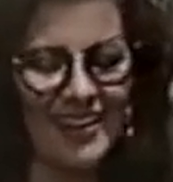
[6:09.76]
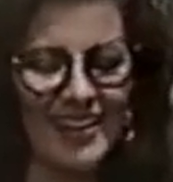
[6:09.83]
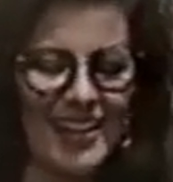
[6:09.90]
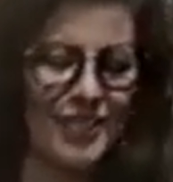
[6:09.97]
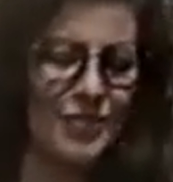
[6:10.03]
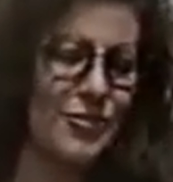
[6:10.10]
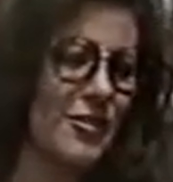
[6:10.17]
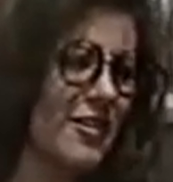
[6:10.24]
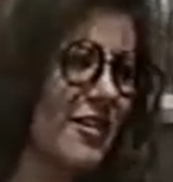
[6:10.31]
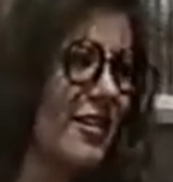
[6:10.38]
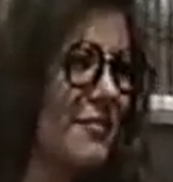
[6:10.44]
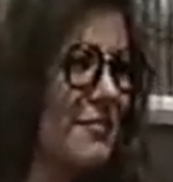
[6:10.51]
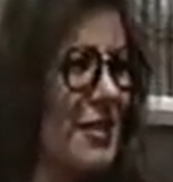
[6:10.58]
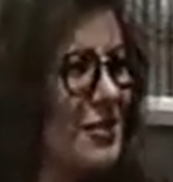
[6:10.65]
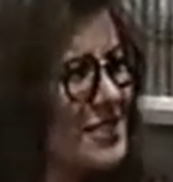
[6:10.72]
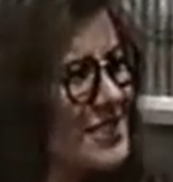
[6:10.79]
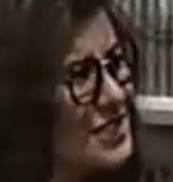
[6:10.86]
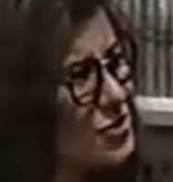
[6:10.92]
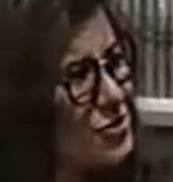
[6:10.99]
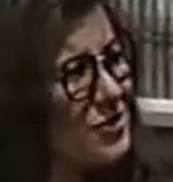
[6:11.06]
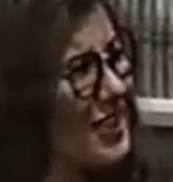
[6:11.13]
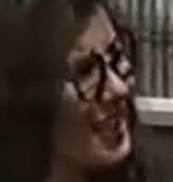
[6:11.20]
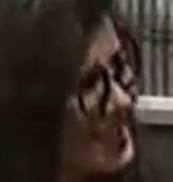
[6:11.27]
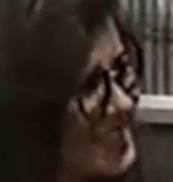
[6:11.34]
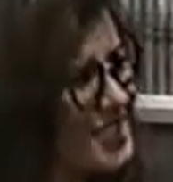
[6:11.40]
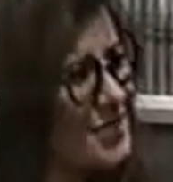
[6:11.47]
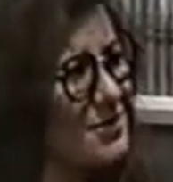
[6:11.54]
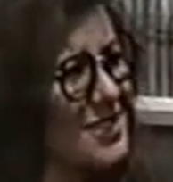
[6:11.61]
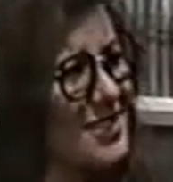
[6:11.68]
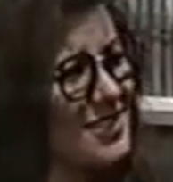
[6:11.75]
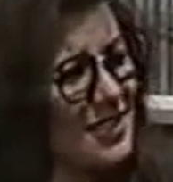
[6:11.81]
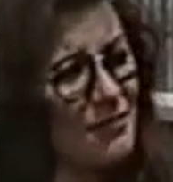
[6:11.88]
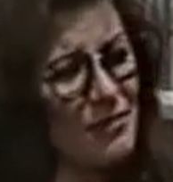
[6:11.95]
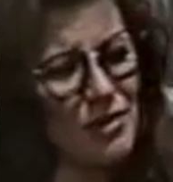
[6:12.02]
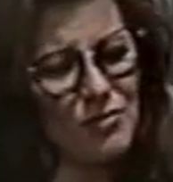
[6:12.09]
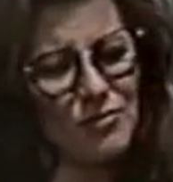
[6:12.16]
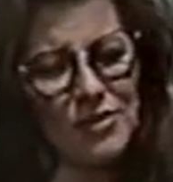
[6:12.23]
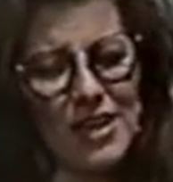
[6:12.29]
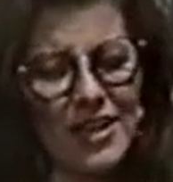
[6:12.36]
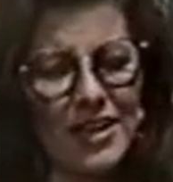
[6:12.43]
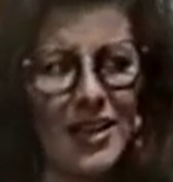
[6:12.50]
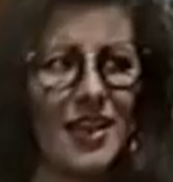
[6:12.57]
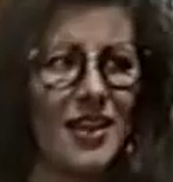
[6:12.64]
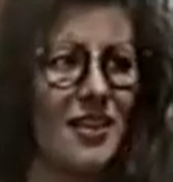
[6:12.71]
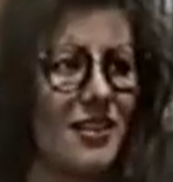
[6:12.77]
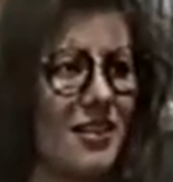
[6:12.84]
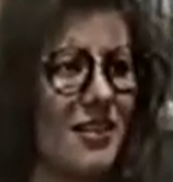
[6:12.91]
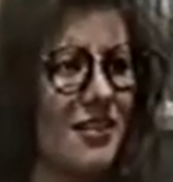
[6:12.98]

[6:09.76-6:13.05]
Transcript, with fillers: Перестань, Рейнальдо. А то смотри, я